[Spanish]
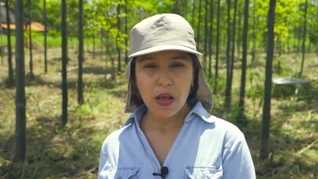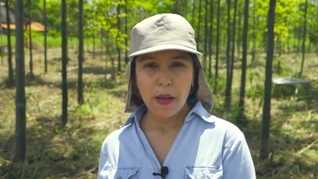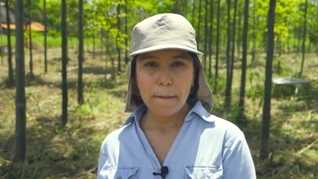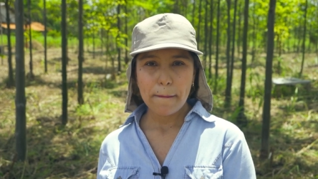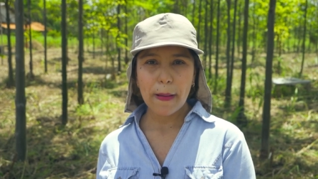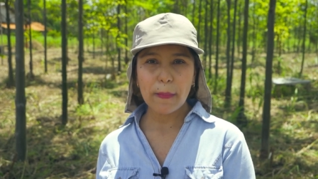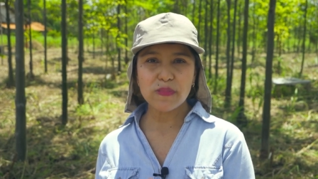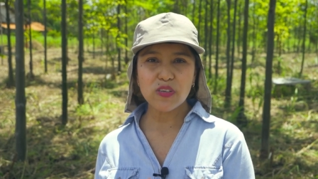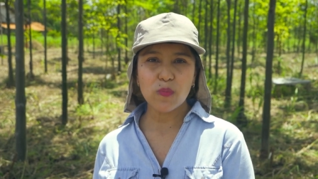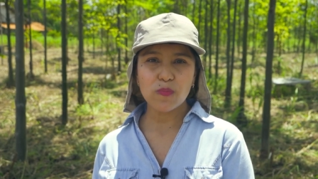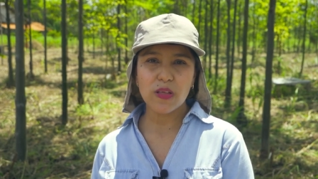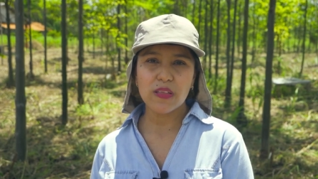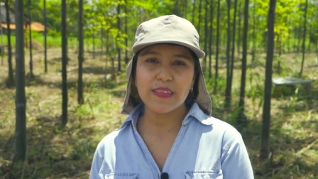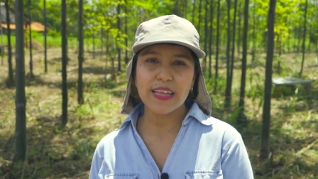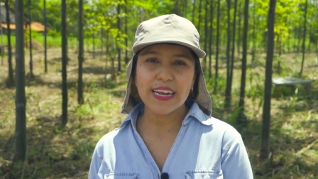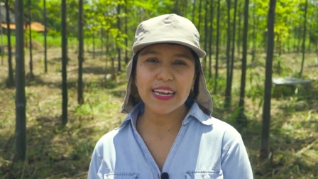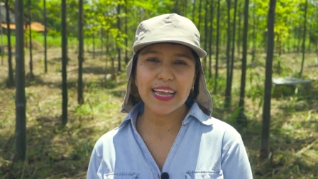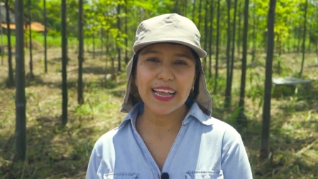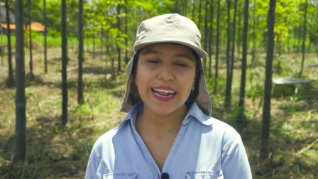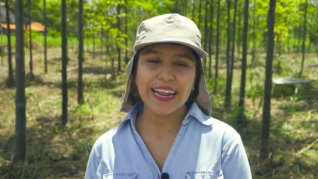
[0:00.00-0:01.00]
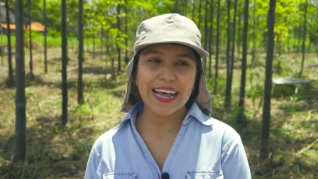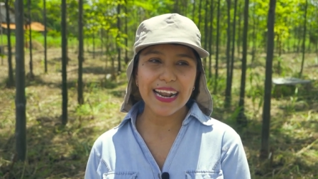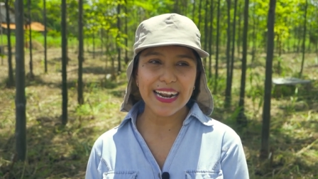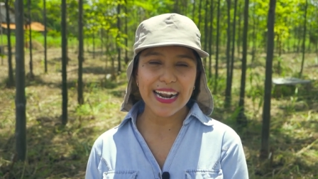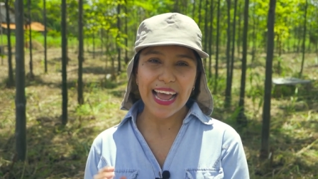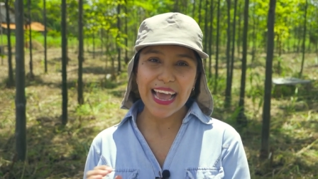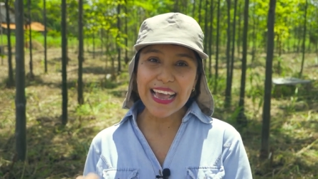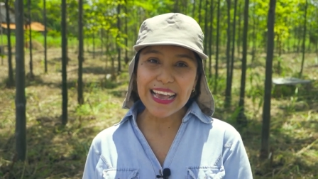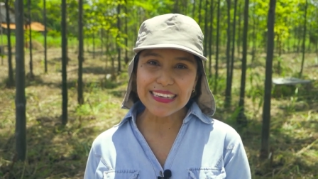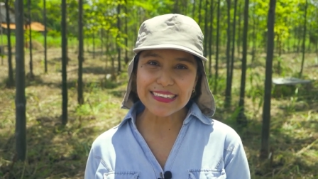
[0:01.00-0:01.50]
vamos a obtener que las
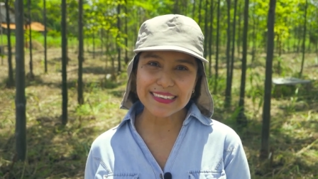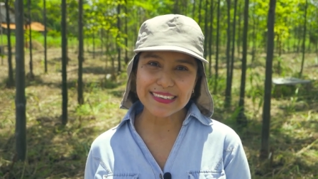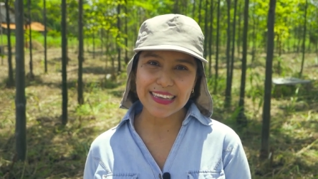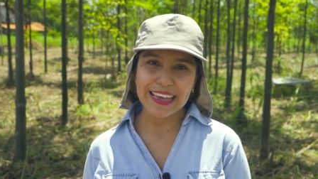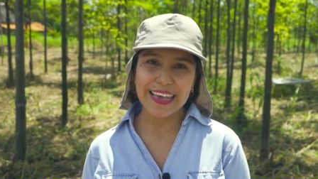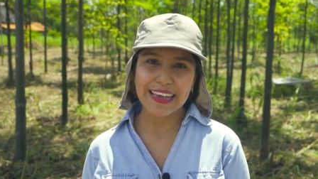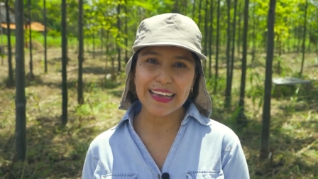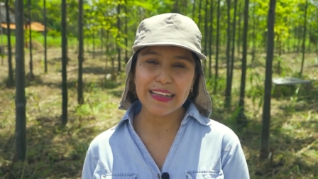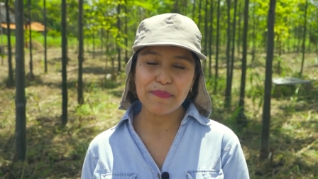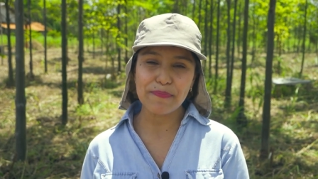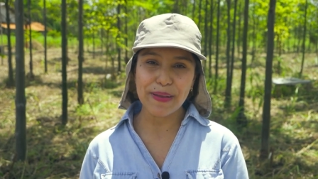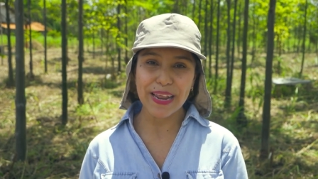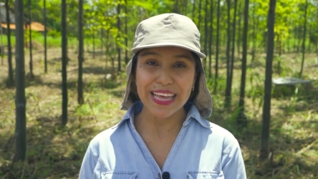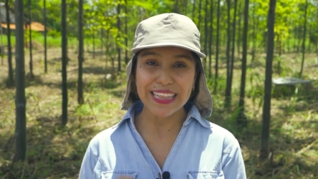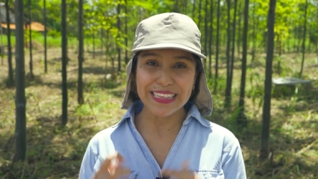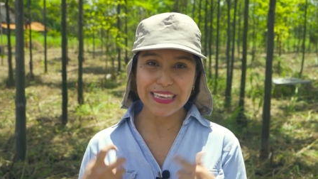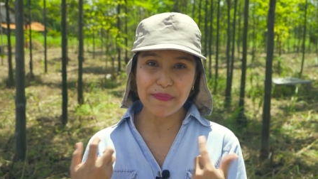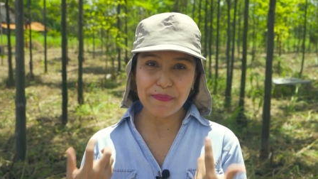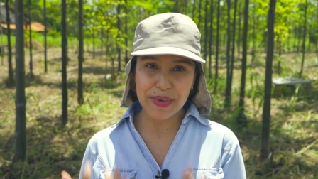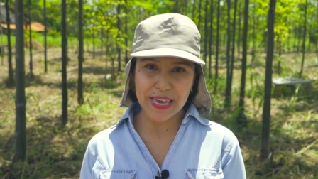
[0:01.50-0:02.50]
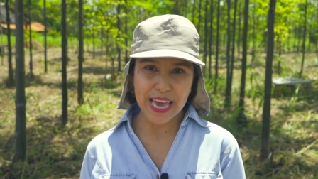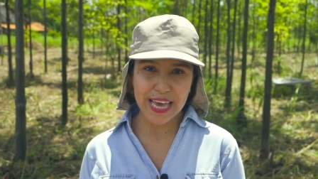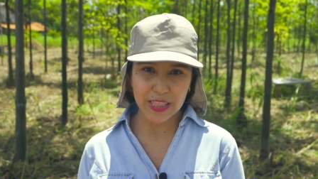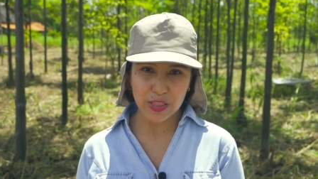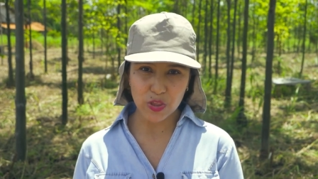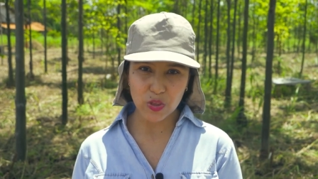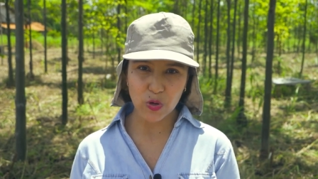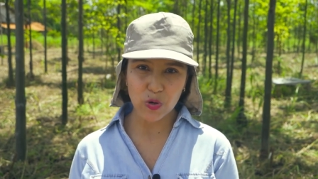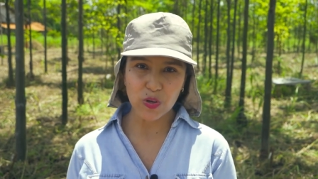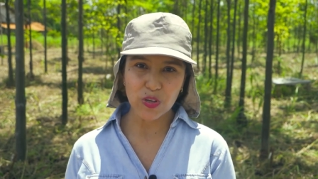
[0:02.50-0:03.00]
raíces en el
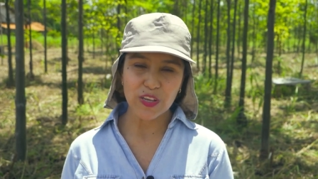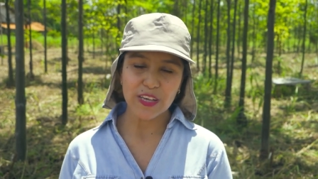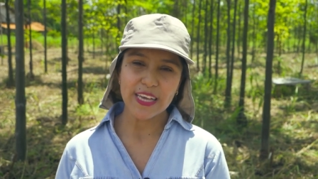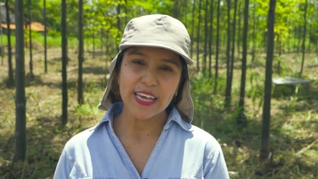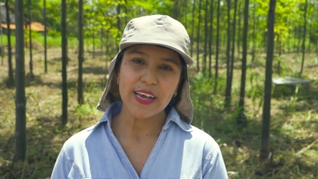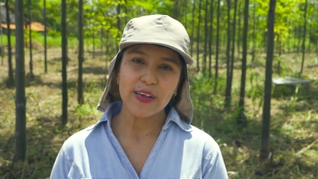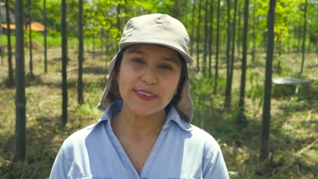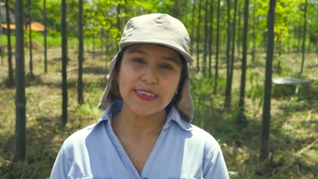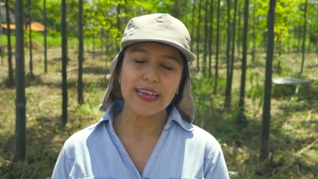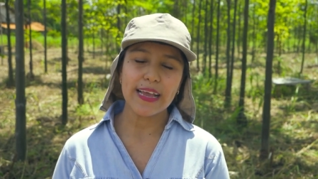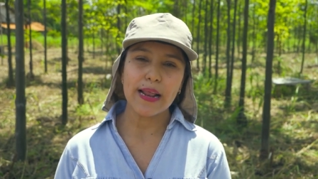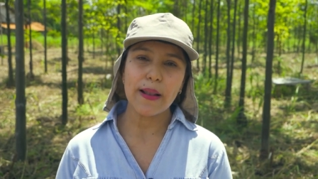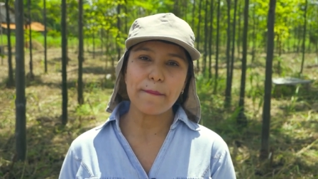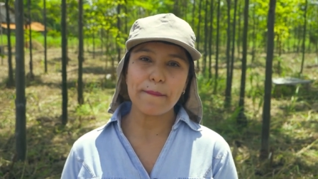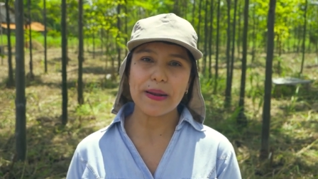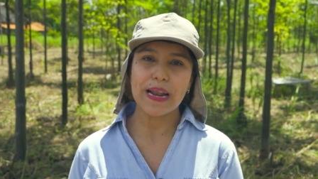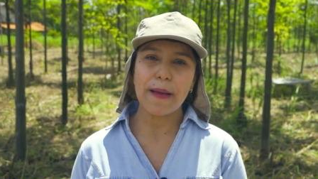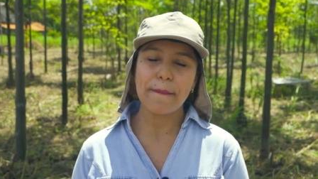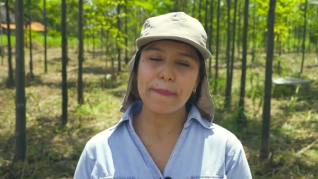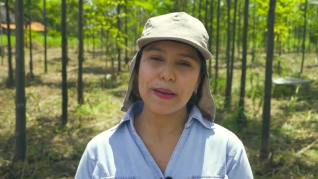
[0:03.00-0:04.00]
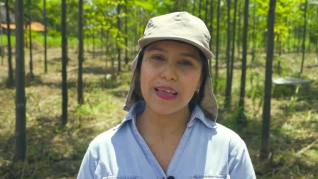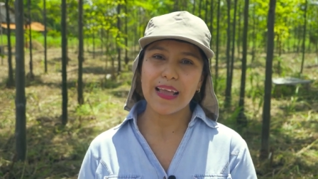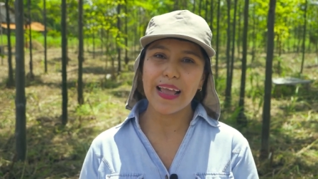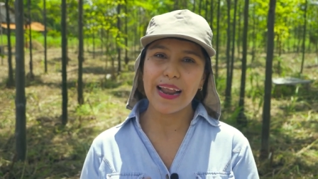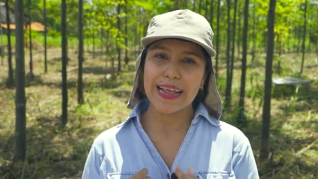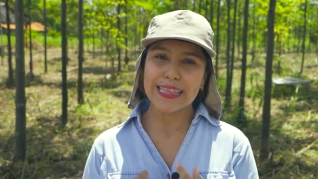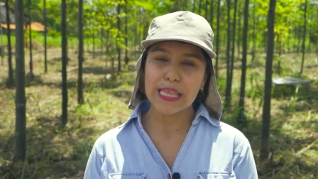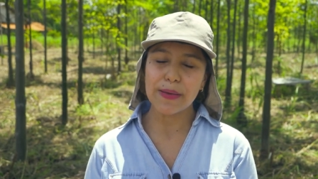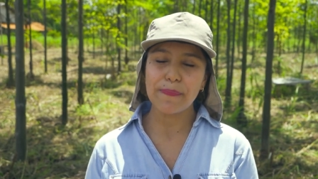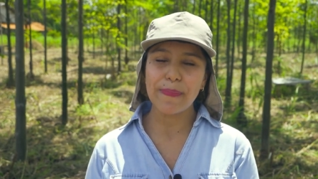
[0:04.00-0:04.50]
prendimiento, en, en
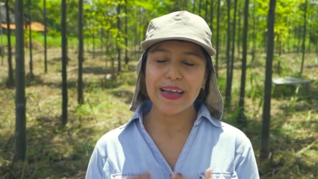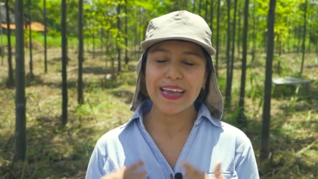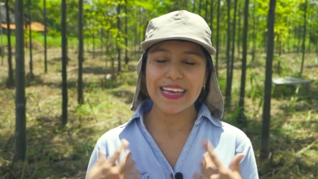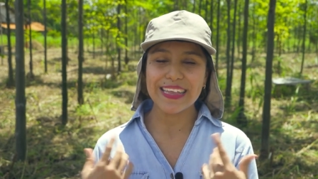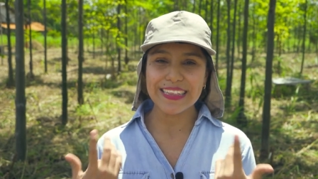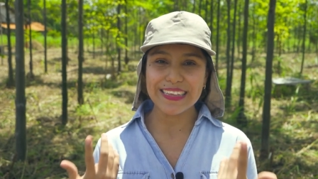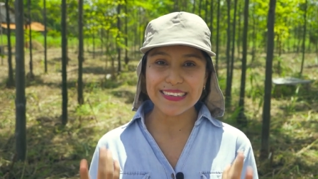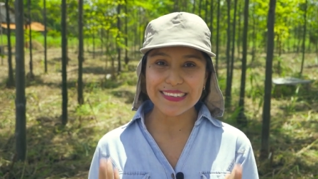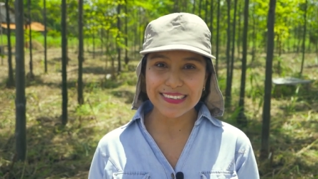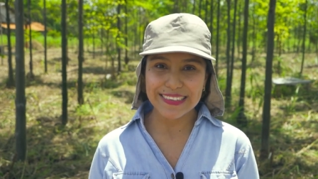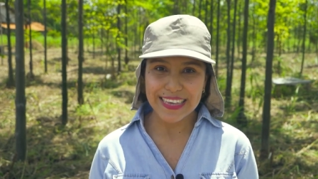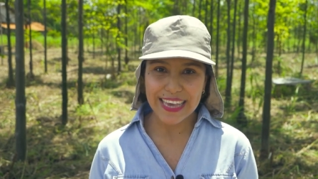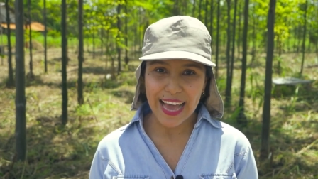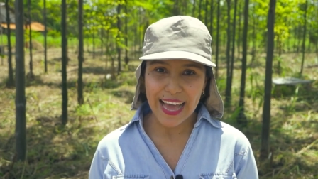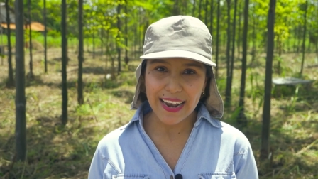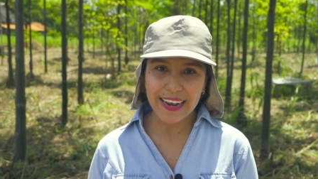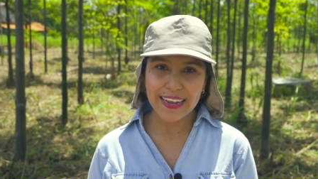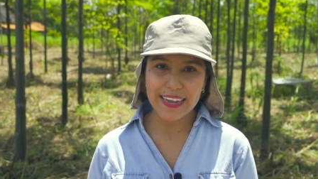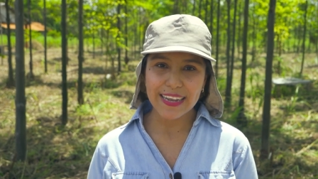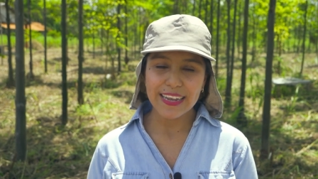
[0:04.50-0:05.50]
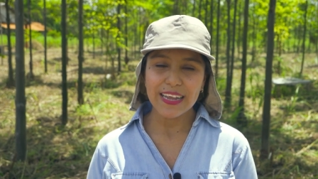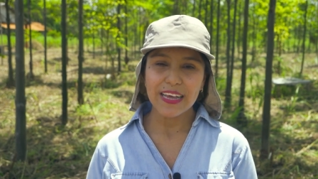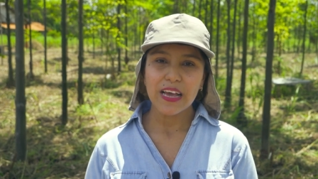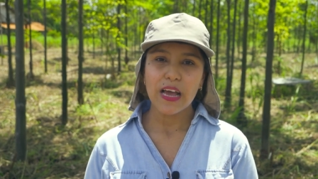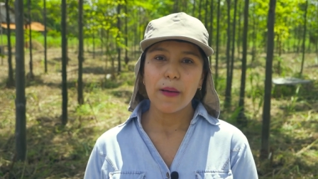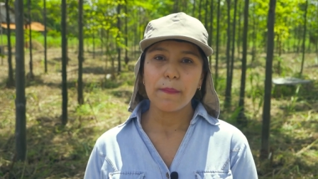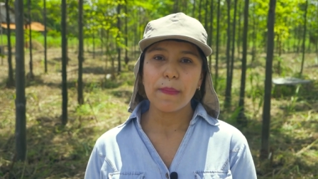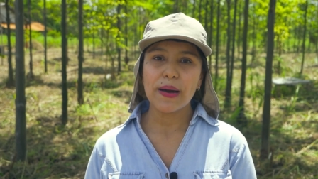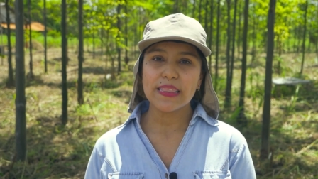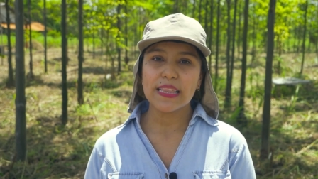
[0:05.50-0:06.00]
la etapa inicial,
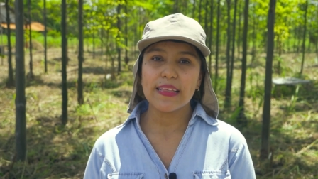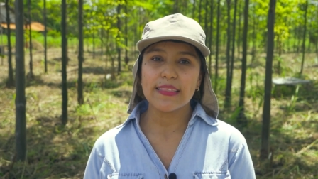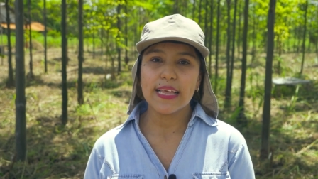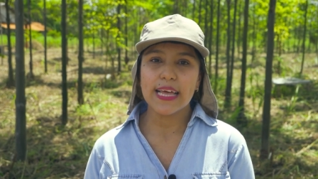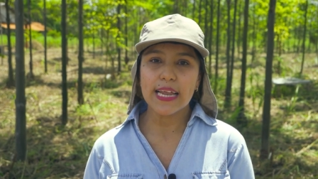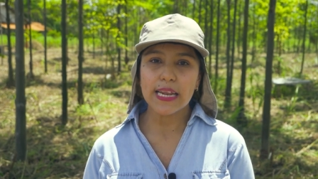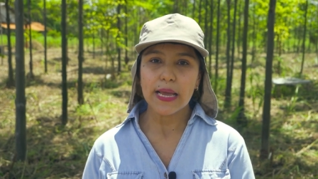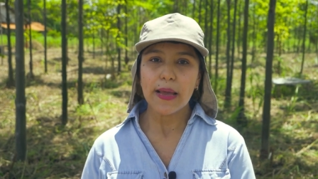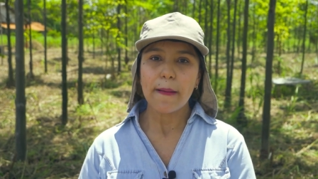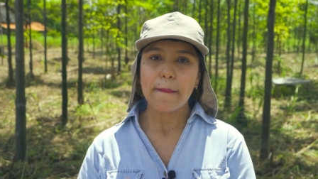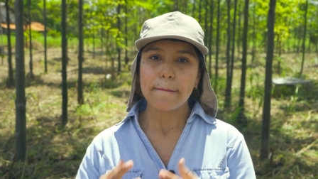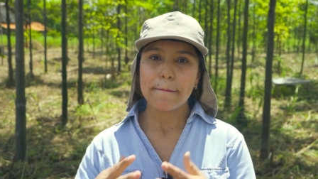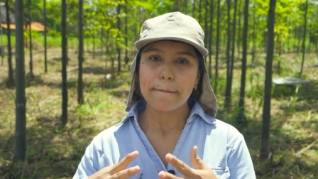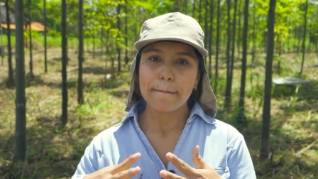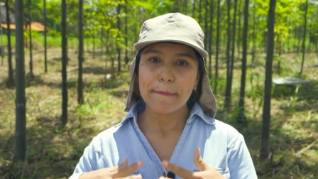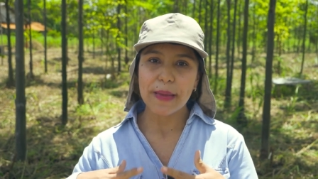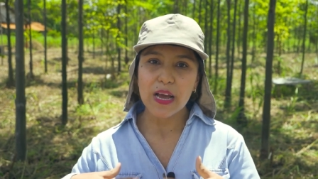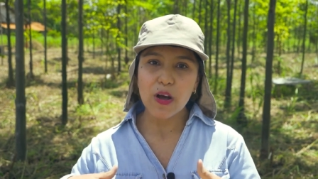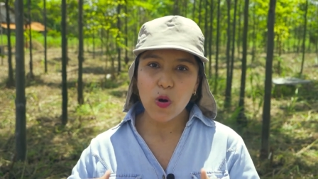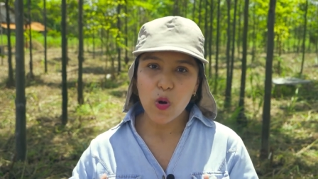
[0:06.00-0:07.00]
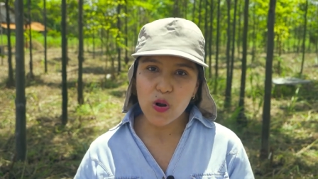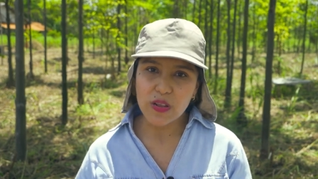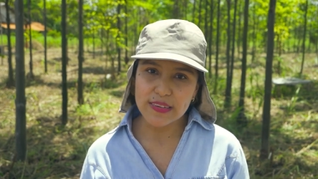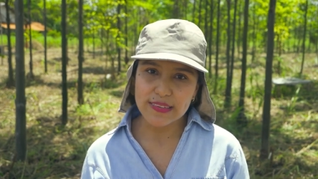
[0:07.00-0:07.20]
va a tener mejor